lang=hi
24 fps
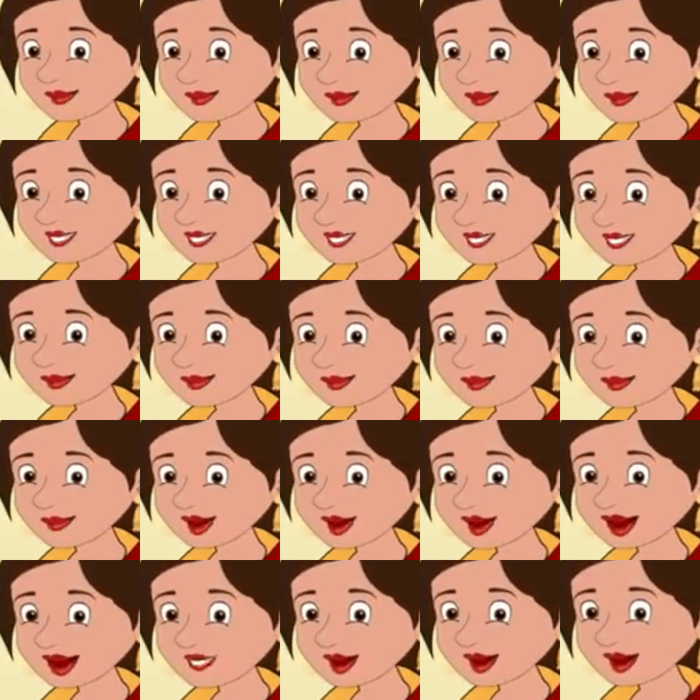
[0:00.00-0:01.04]
लेकिन उन
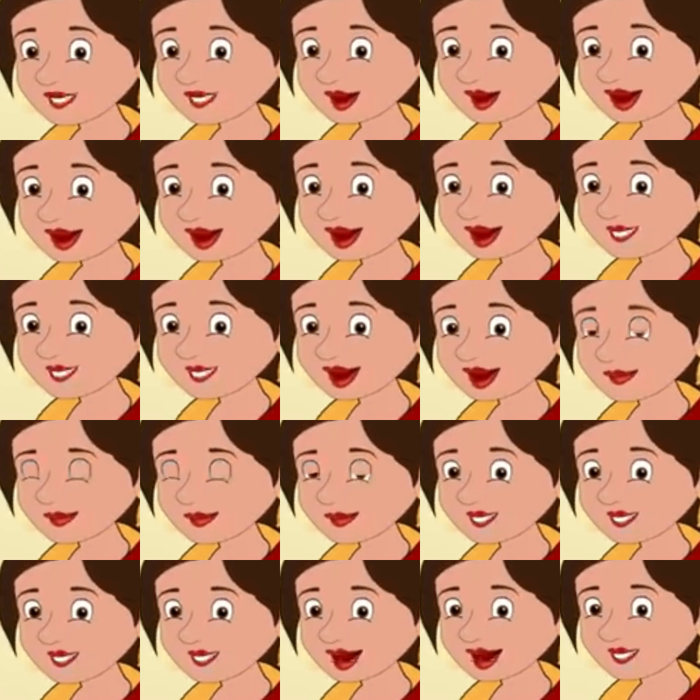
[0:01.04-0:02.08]
दोनों से ज्यादा
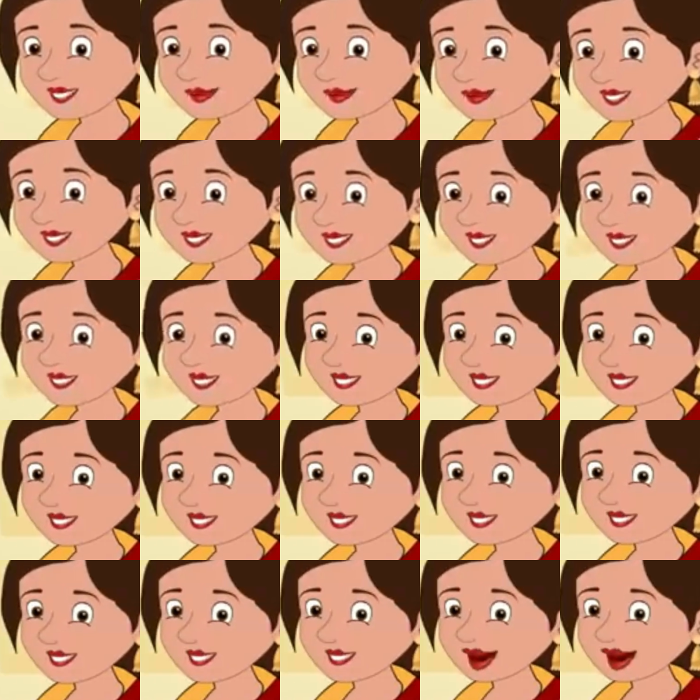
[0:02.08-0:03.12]
परेशान थी शीतल
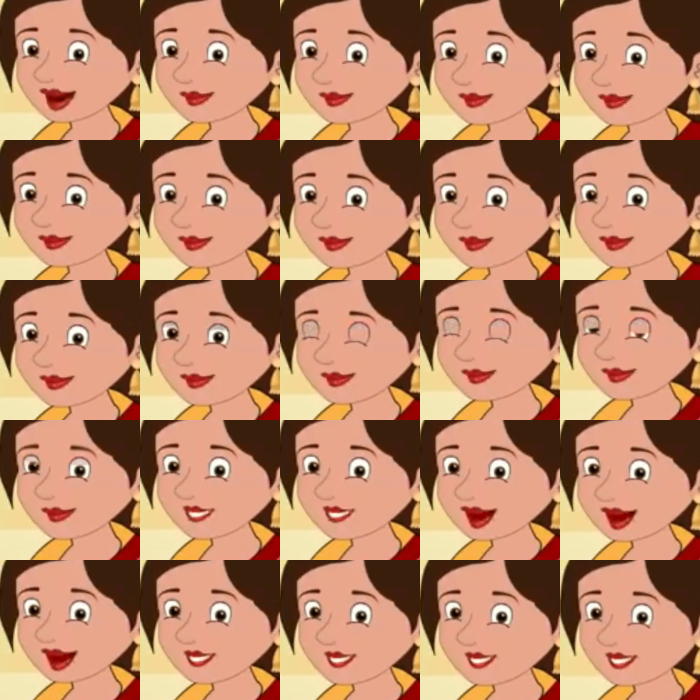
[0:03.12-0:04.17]
की सास
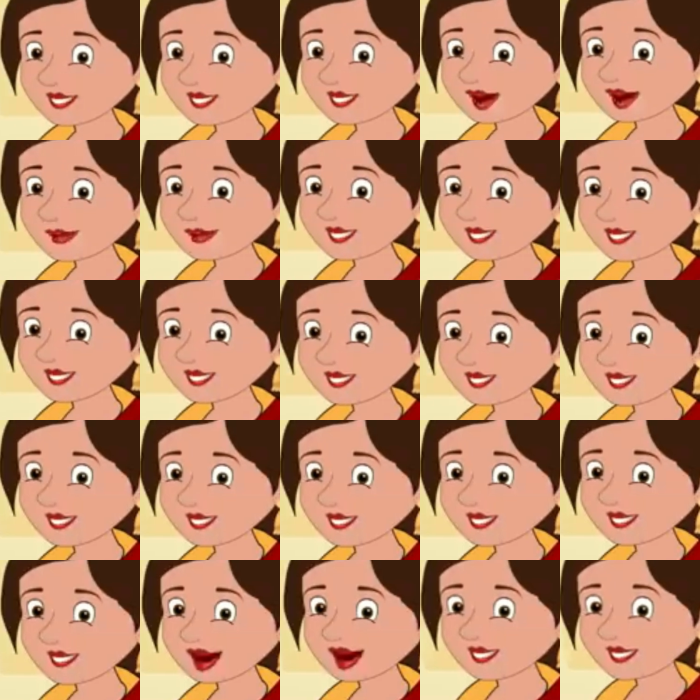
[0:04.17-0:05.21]
यानी अभिमन्यु की
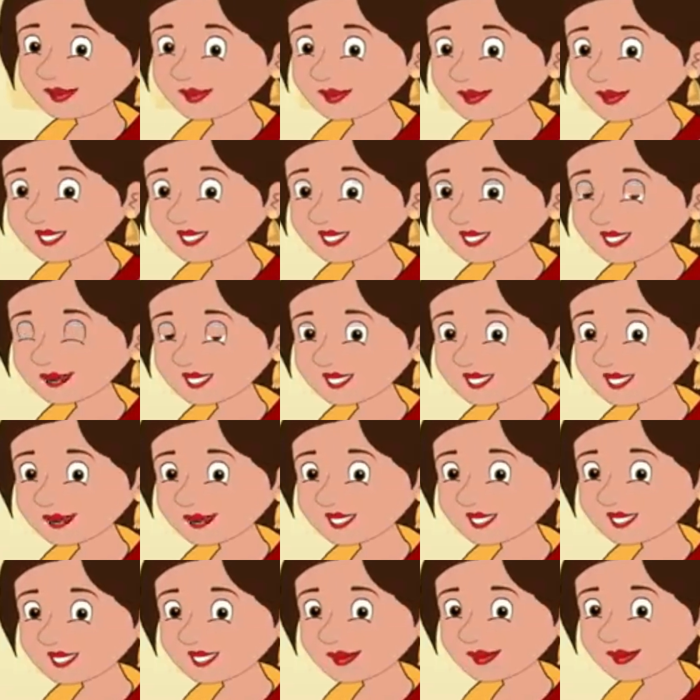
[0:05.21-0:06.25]
माँ जानकी
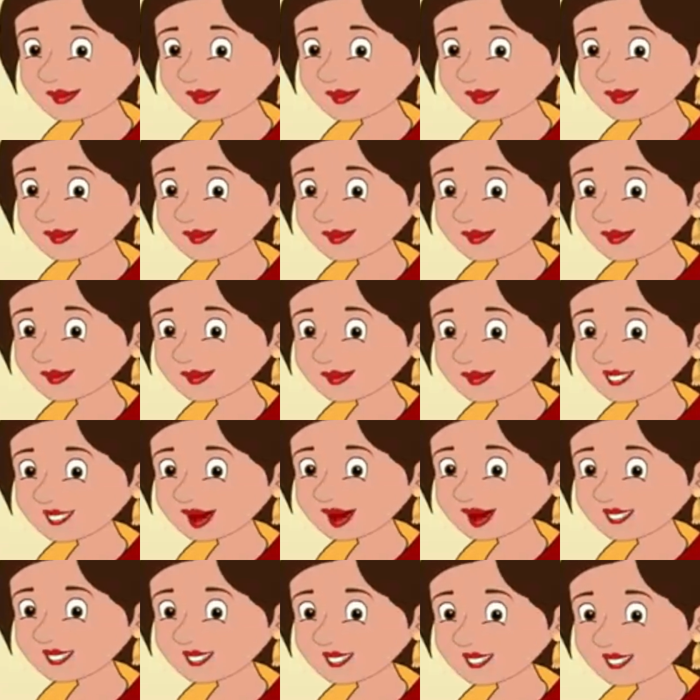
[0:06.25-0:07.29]
देवी
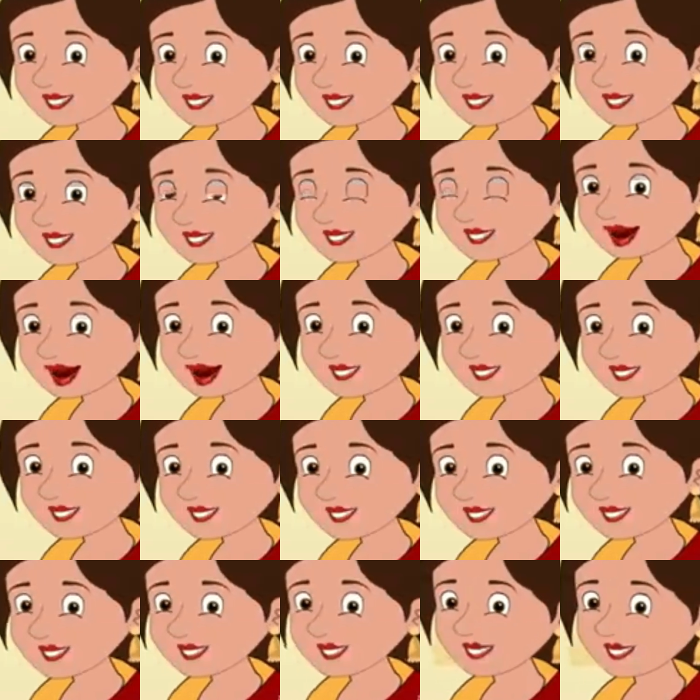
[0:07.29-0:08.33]
जानकी देवी चाहती
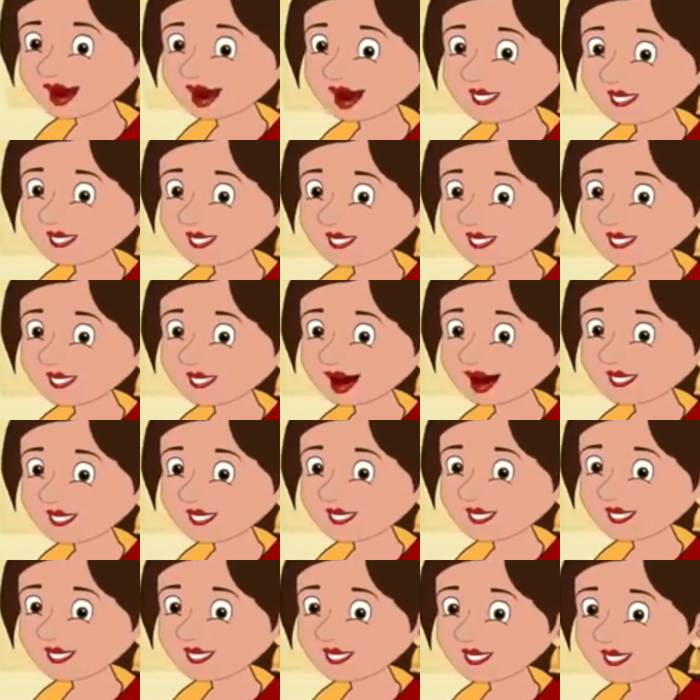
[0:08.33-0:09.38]
थी कि जल्दी से
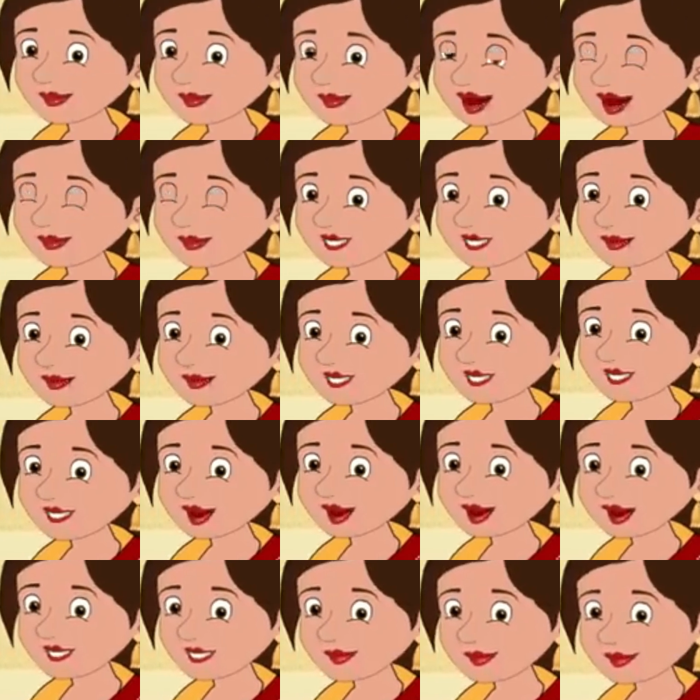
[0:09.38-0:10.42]
जल्दी उनकी गोद में
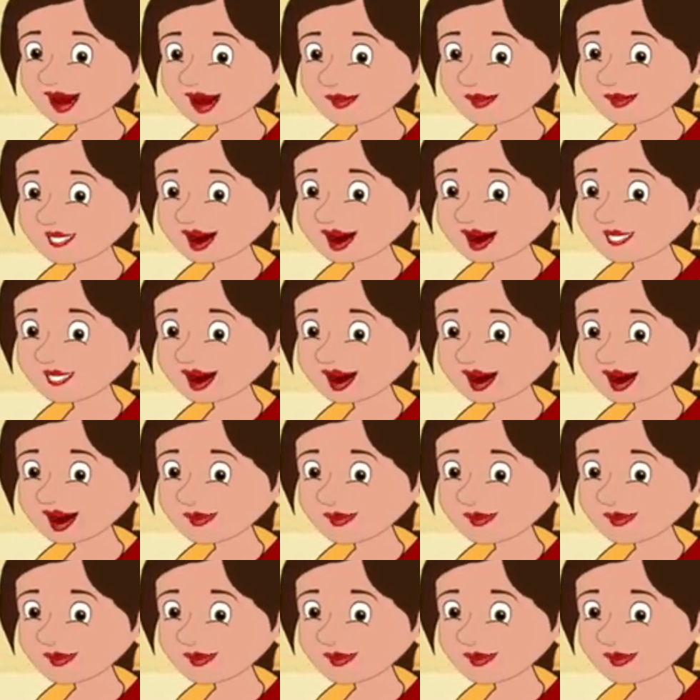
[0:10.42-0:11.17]
पोता या पोती आ जाए